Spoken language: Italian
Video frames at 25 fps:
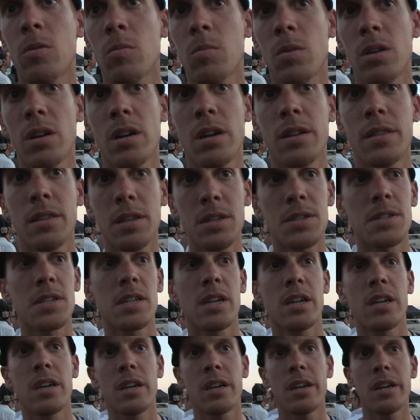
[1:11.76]
Come TJ
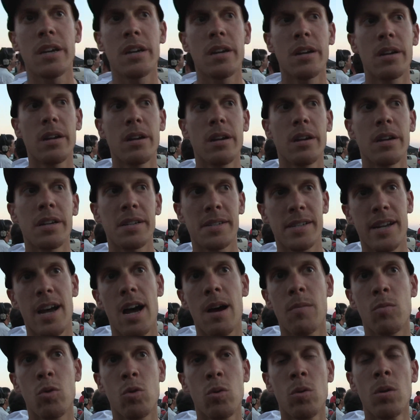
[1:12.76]
e
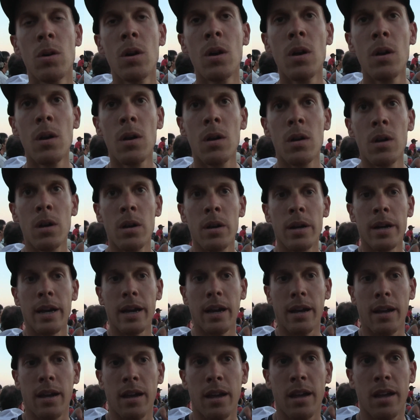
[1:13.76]
Samu
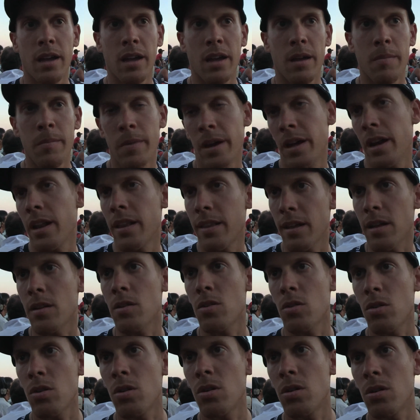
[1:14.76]
che
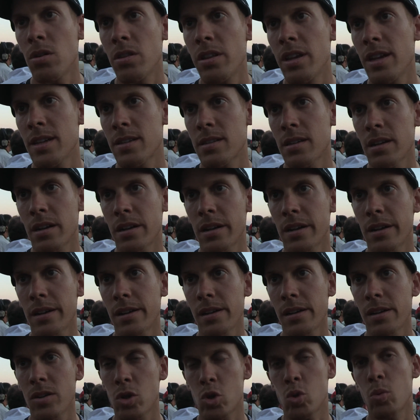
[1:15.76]
meritano di
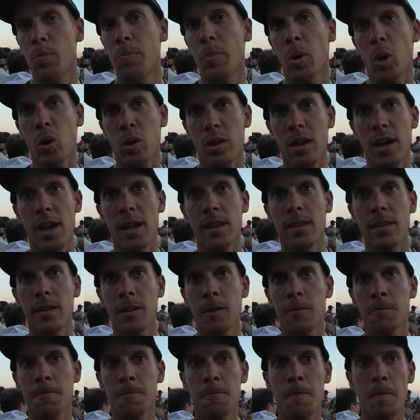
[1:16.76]
essere
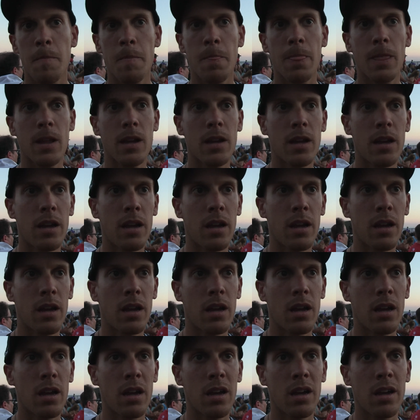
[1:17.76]
supportati e,
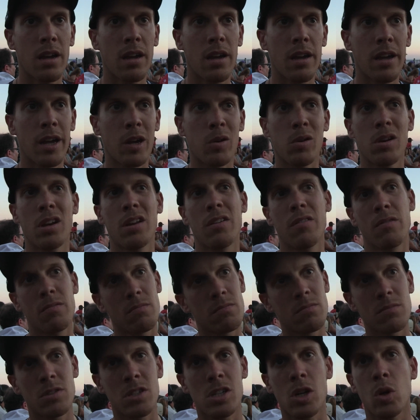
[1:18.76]
eh, e quindi
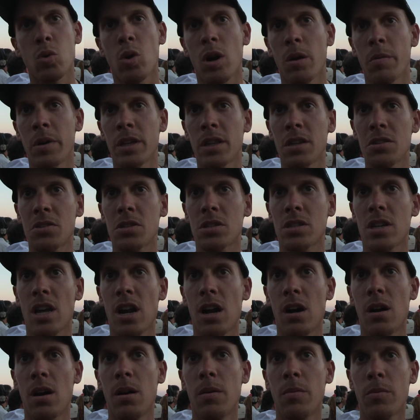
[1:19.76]
sicuramente ci
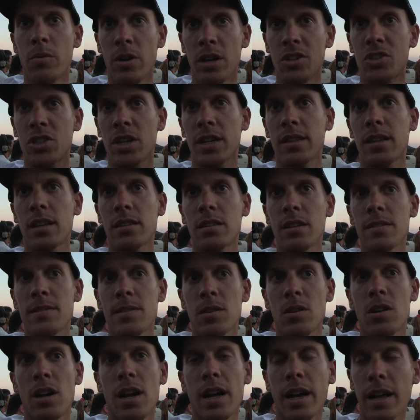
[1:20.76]
sarà una certa
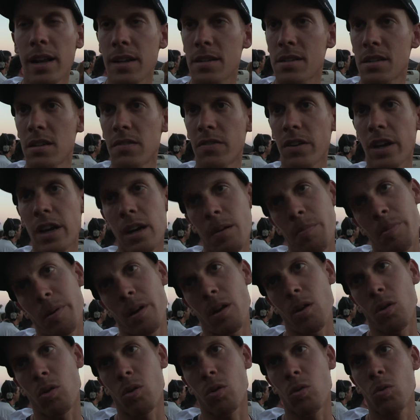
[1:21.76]
attenzione alla classifica
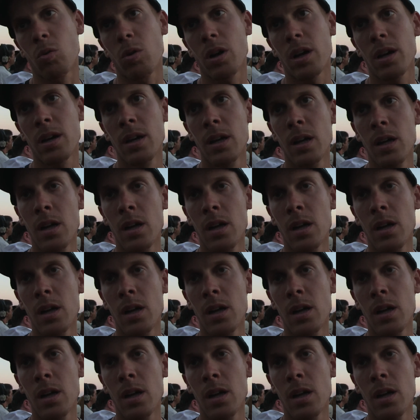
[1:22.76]
per loro due